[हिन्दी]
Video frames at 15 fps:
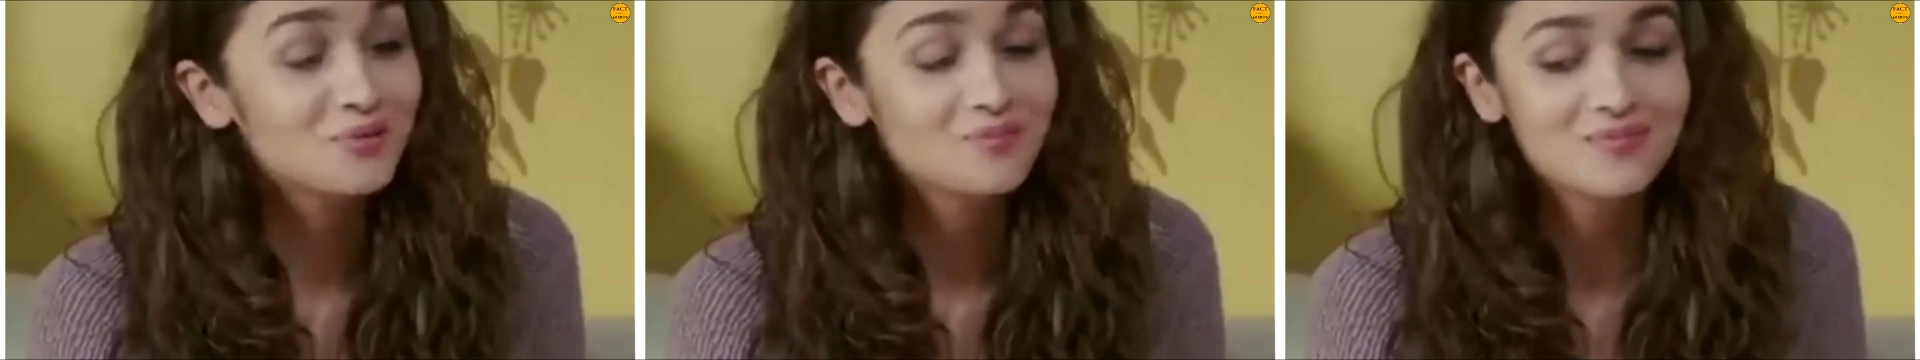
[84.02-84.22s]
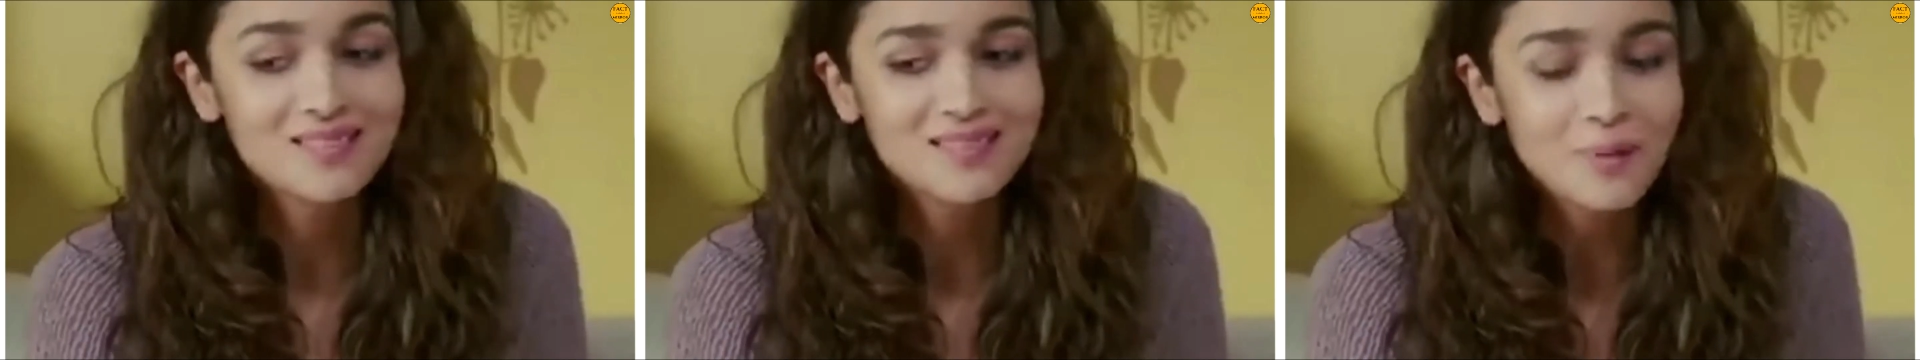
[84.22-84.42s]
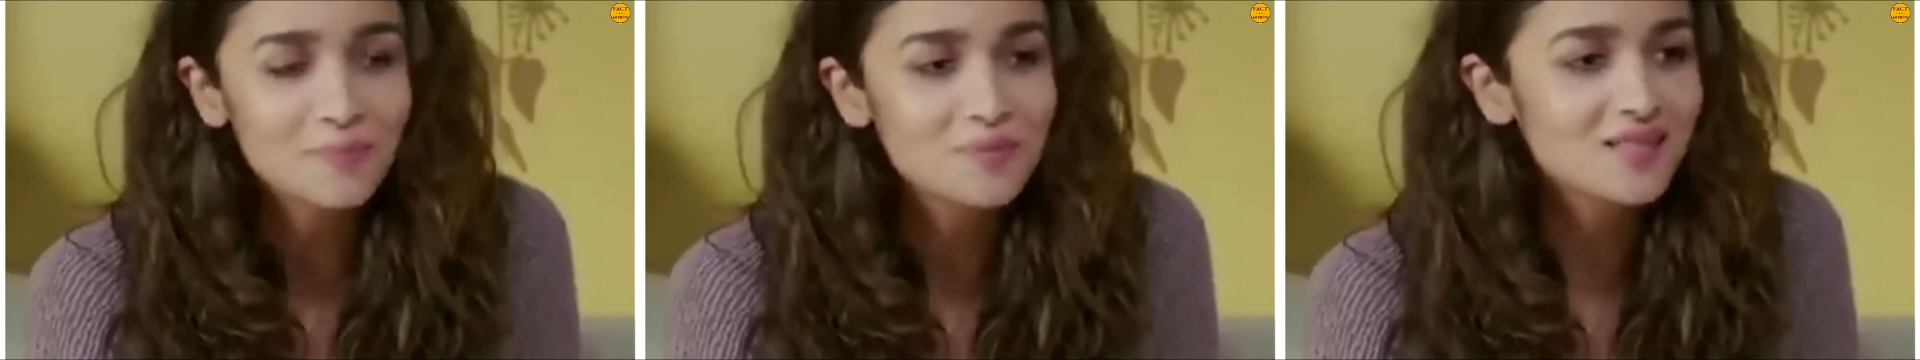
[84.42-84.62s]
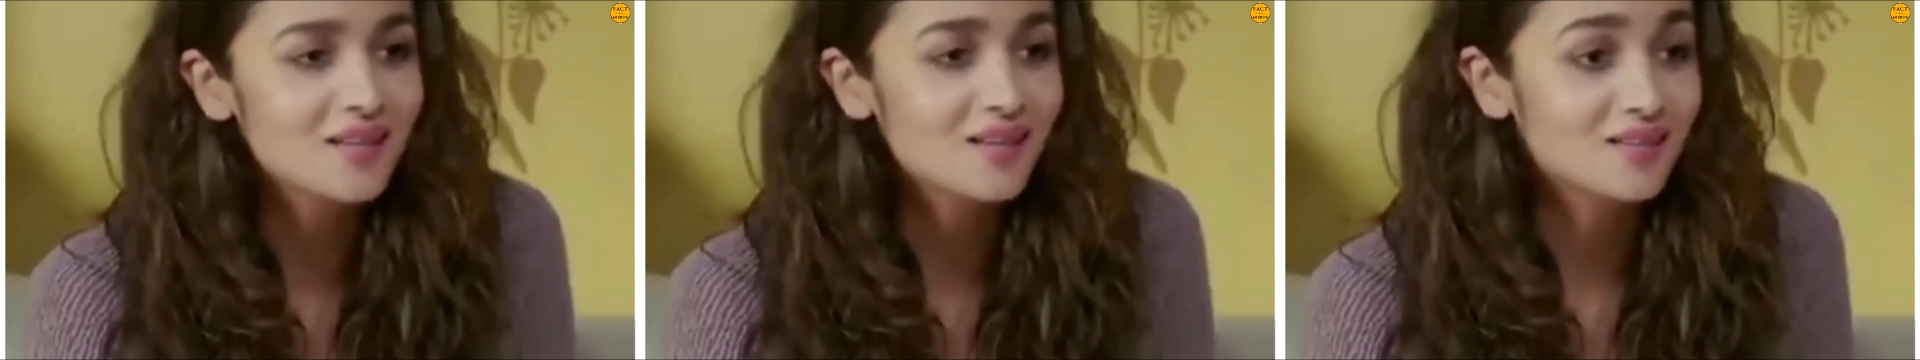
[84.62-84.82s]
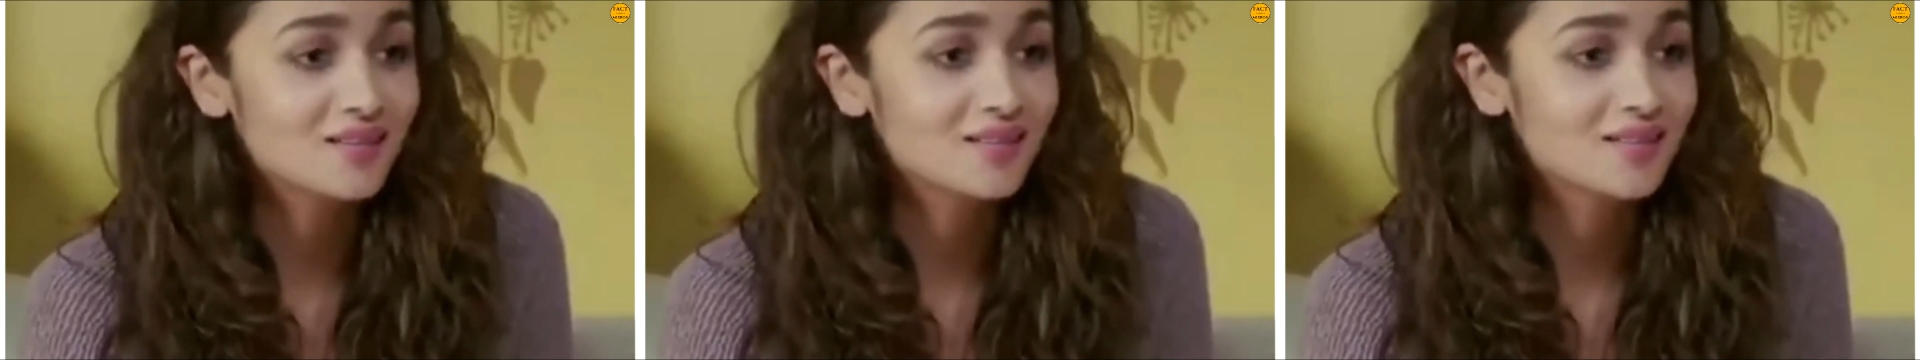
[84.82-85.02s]
उन्होंने
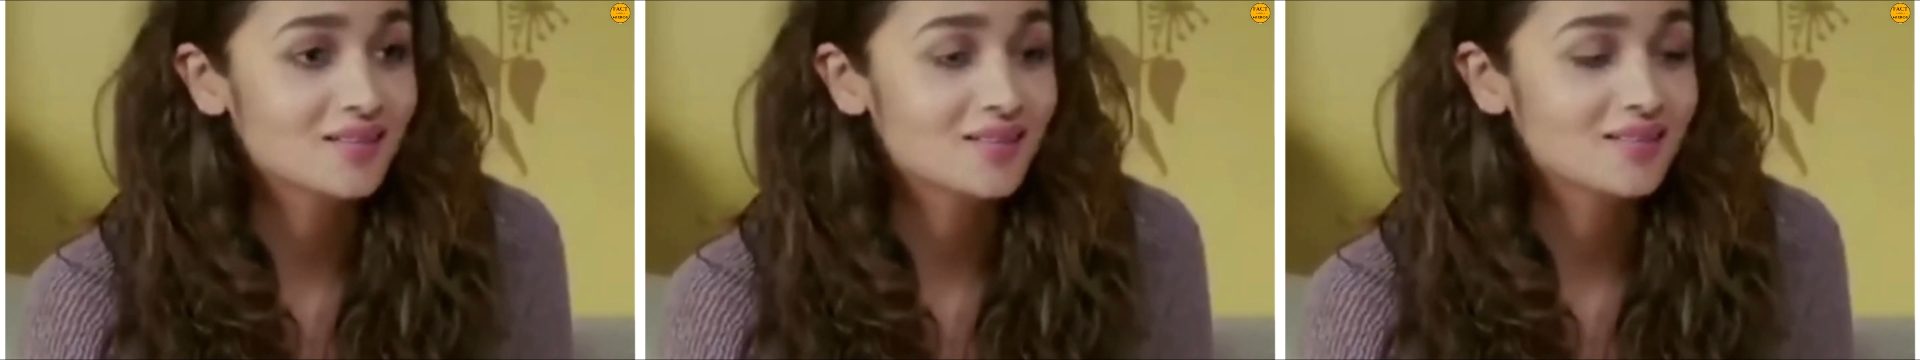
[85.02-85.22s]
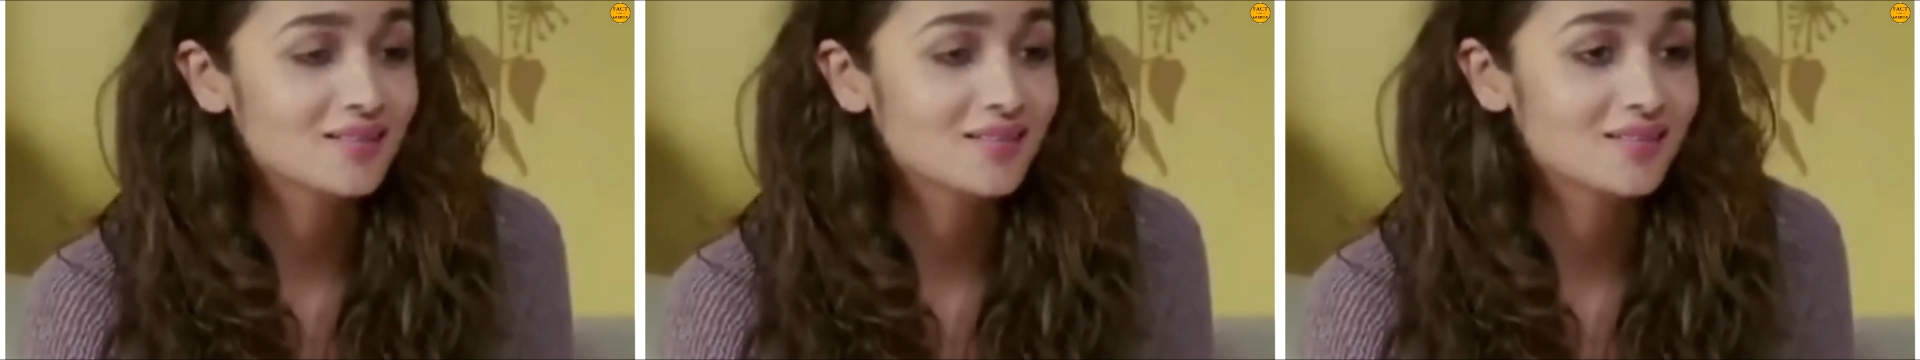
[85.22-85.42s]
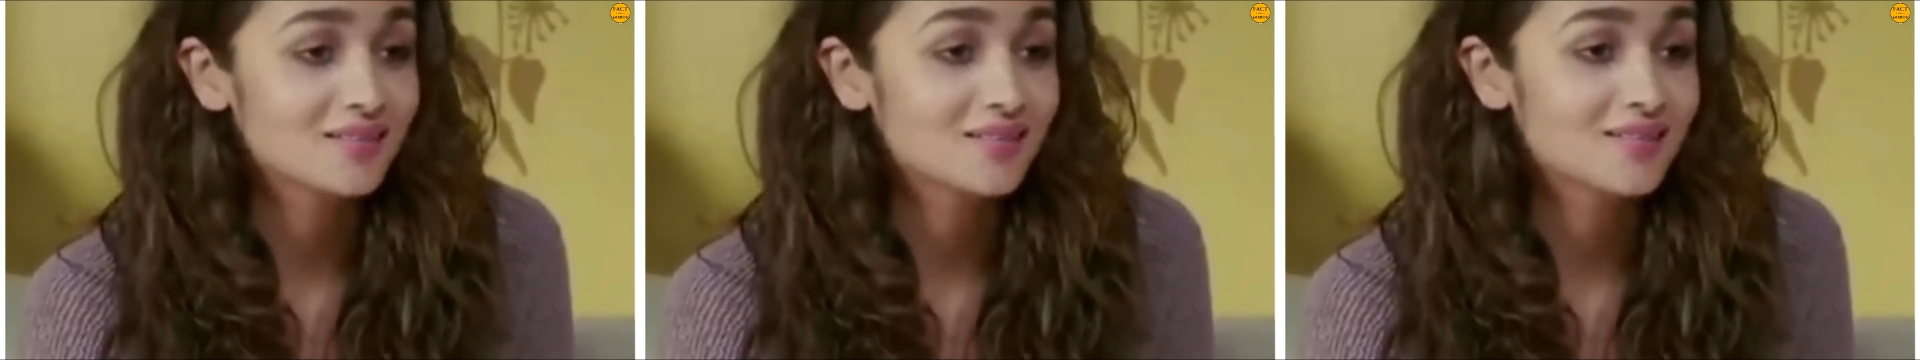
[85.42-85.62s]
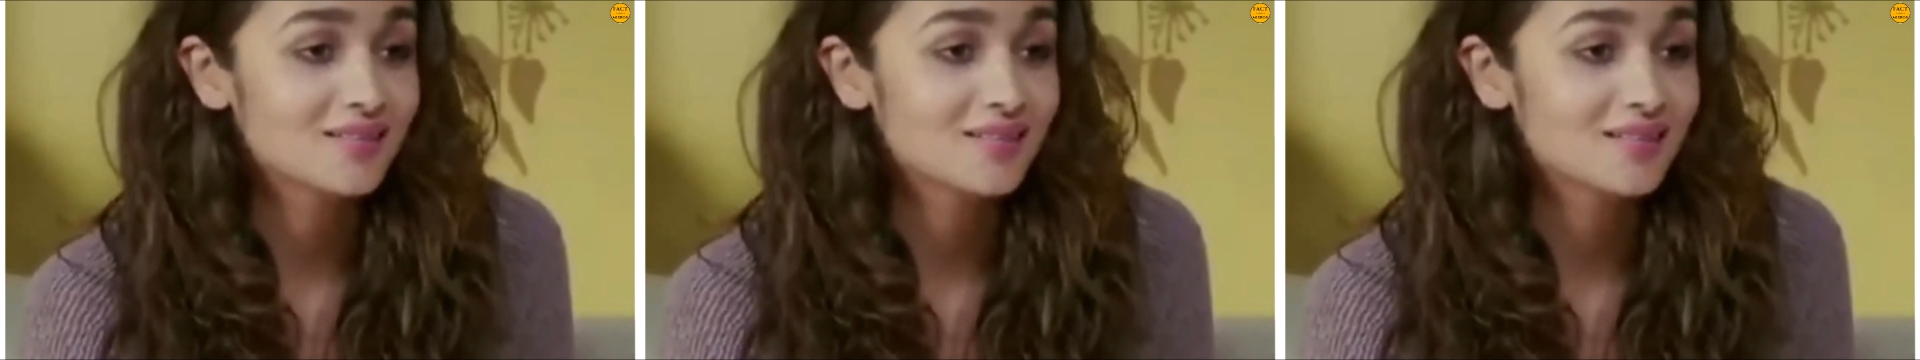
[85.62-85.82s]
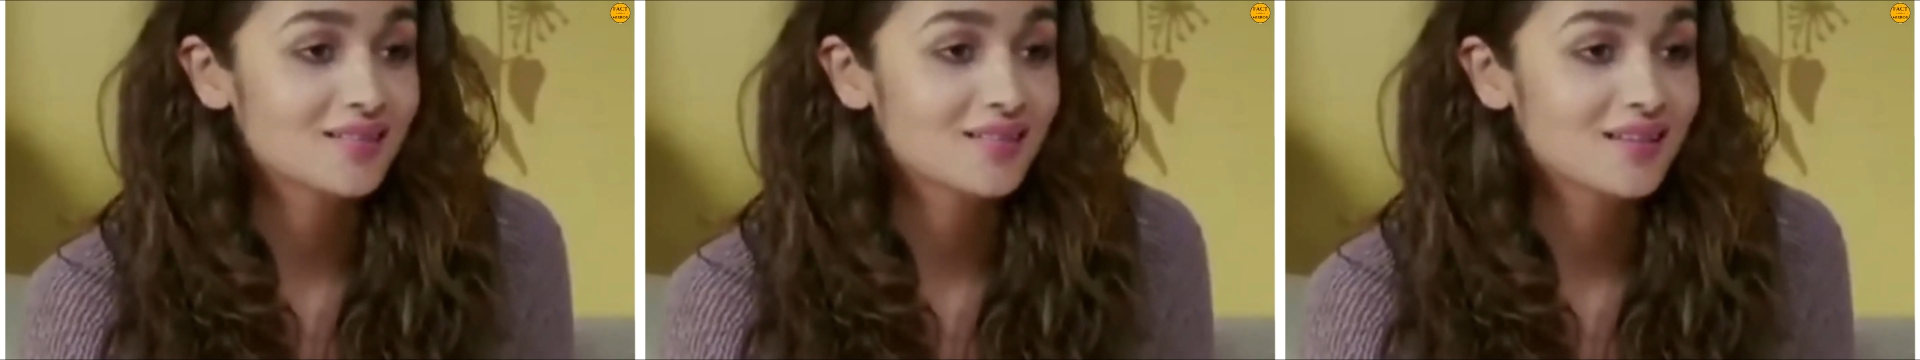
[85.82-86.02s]
मात्र स्कूल
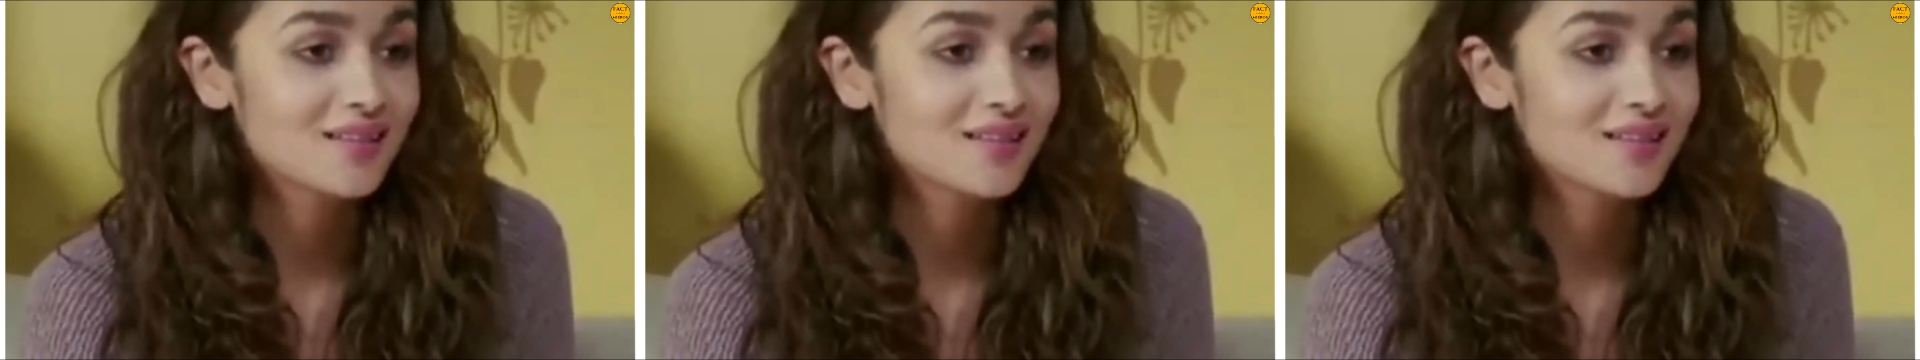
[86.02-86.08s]
लेवल